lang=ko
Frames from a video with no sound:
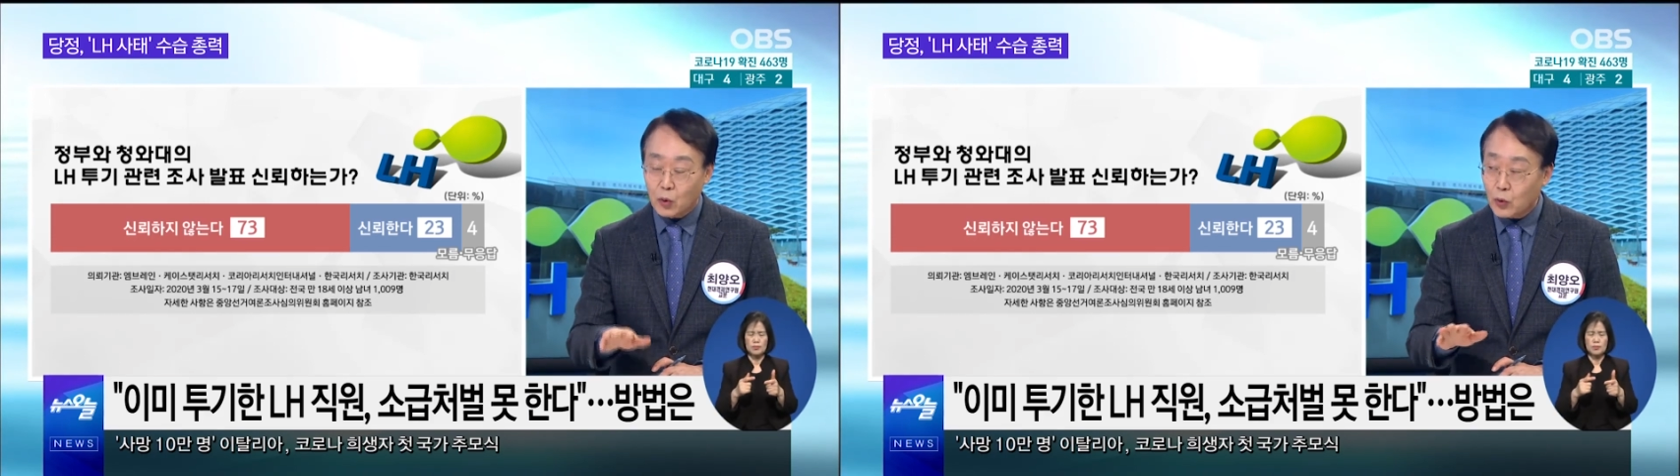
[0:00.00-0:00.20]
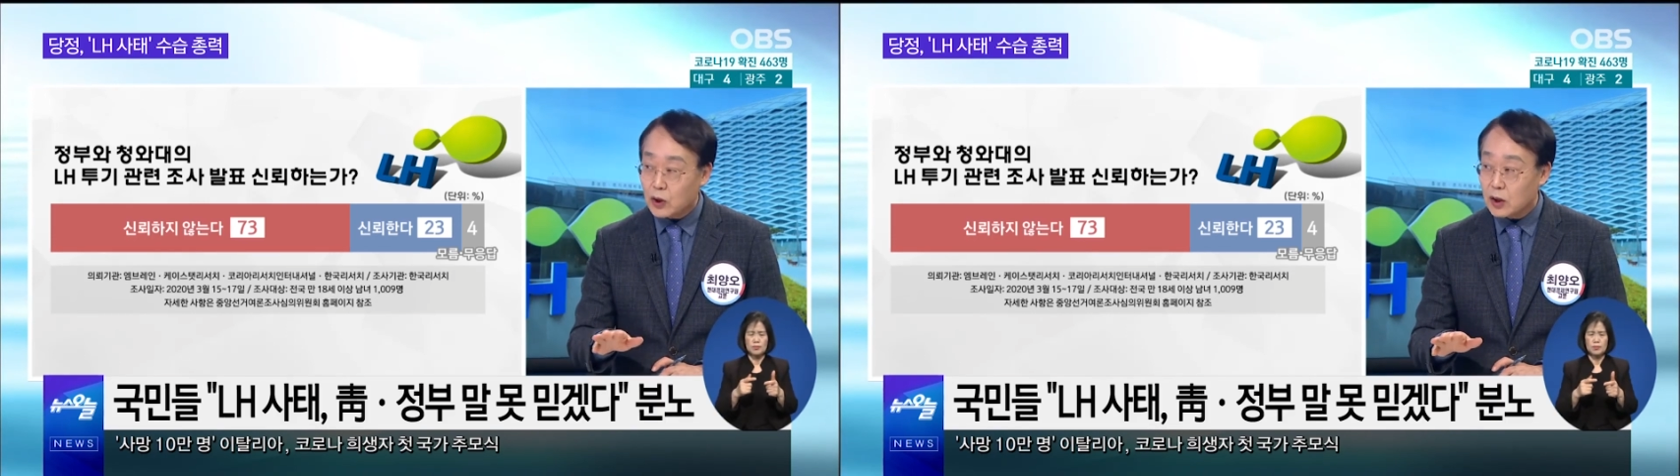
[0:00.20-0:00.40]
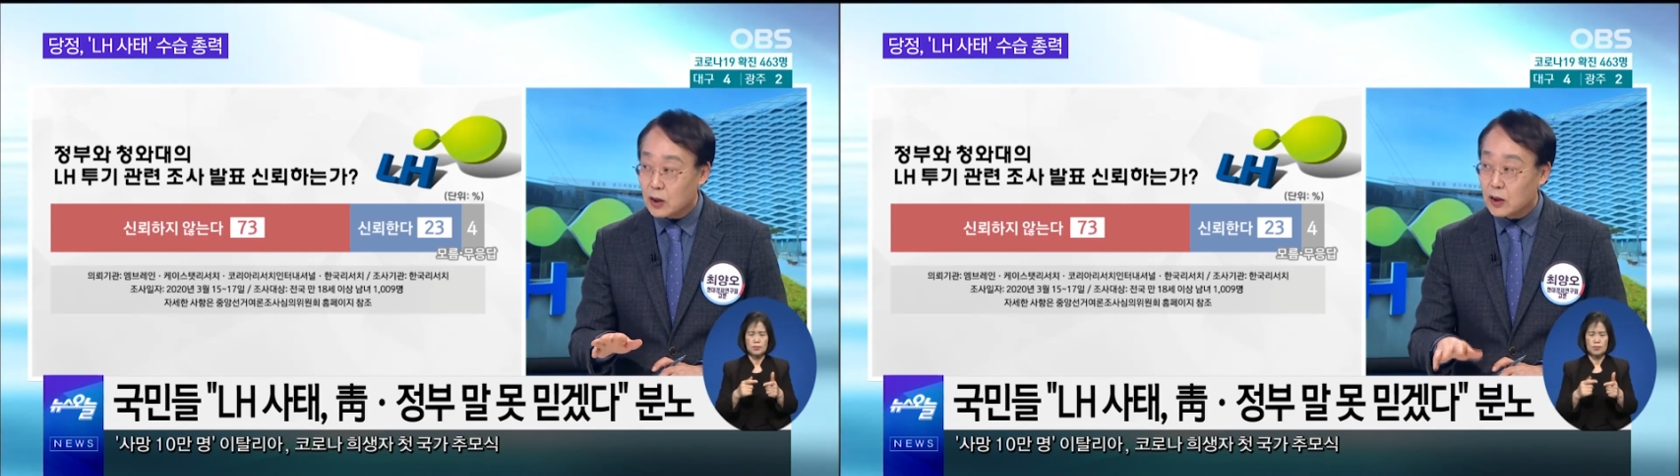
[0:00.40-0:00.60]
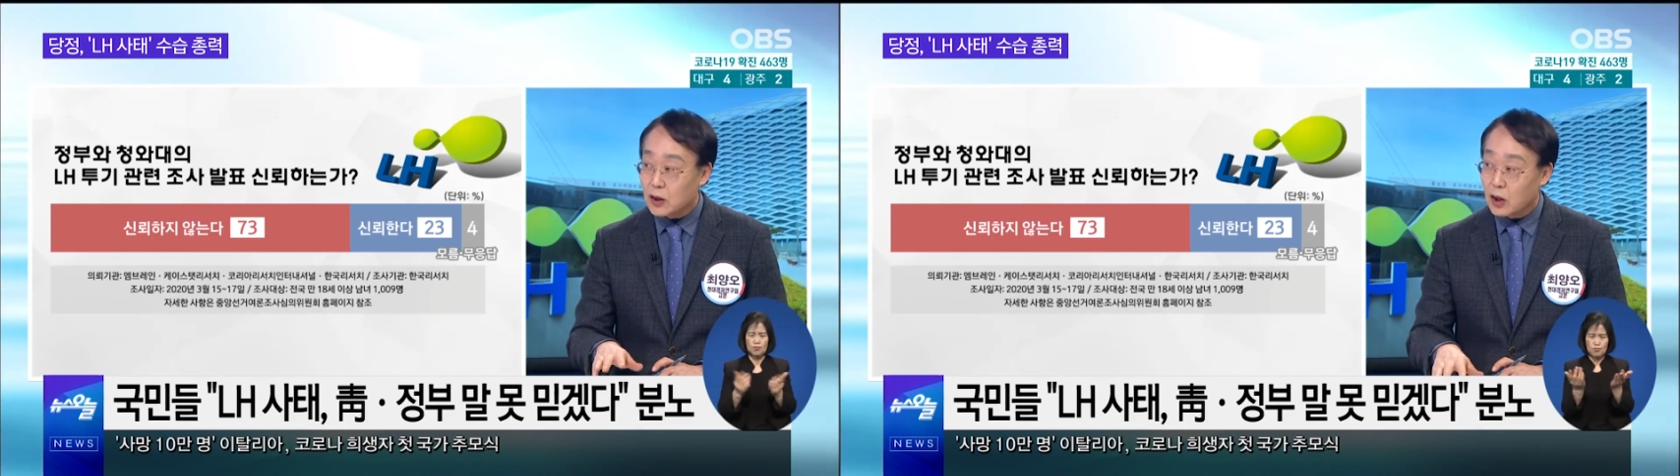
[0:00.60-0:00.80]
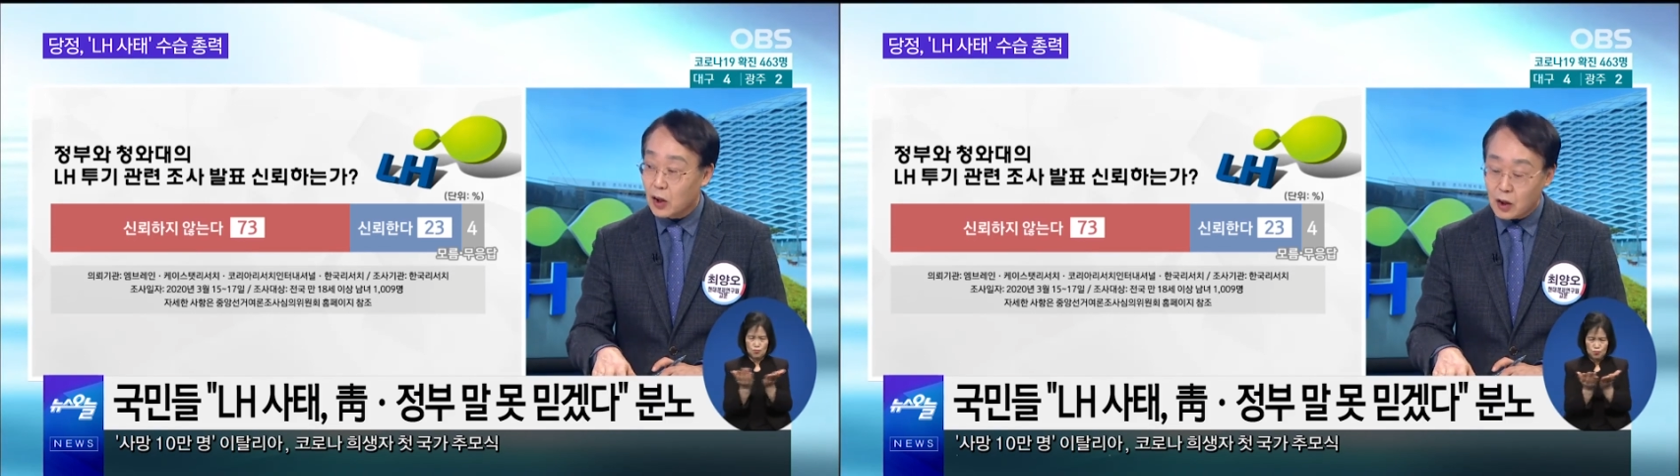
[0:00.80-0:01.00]
토지
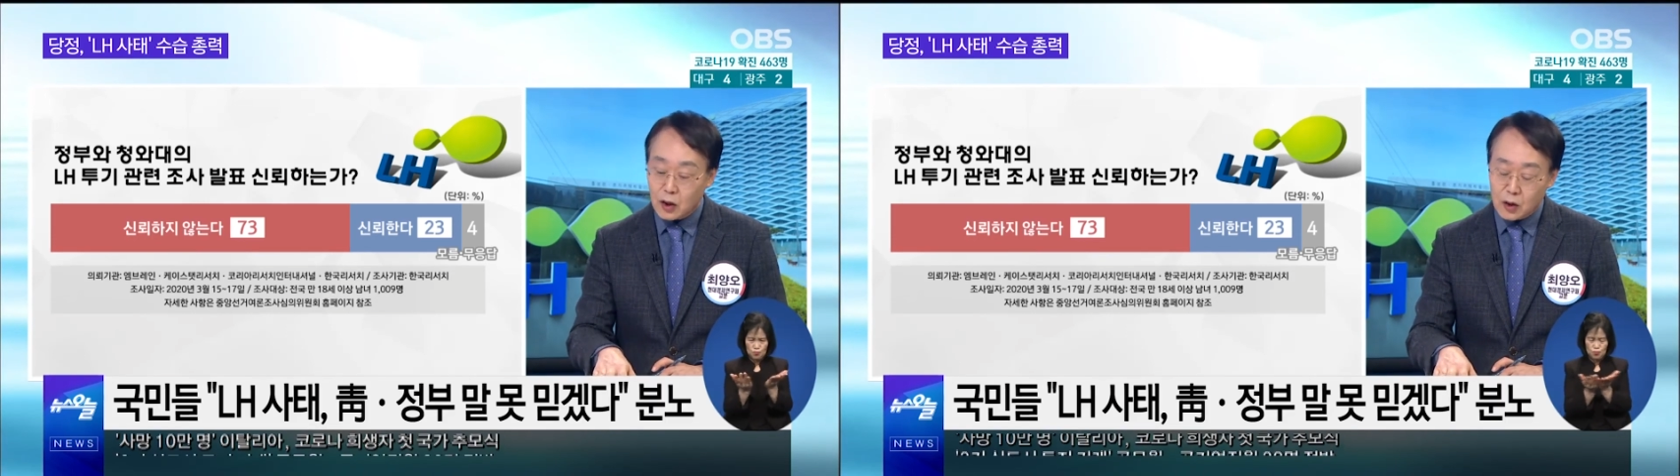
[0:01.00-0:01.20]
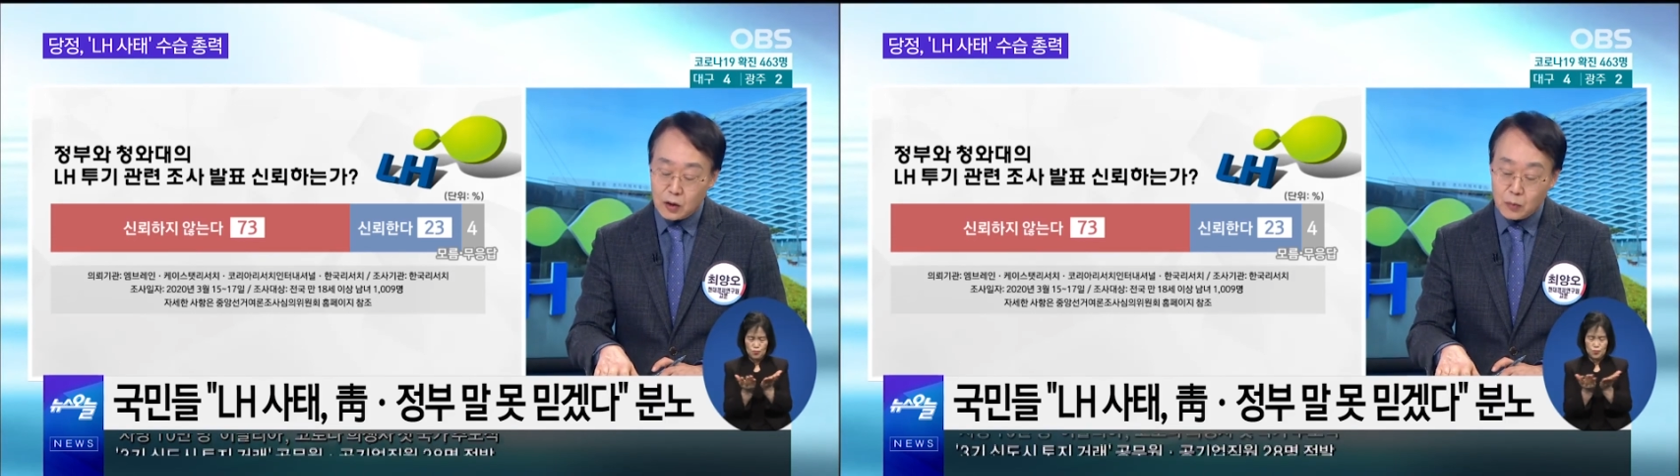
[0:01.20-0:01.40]
어,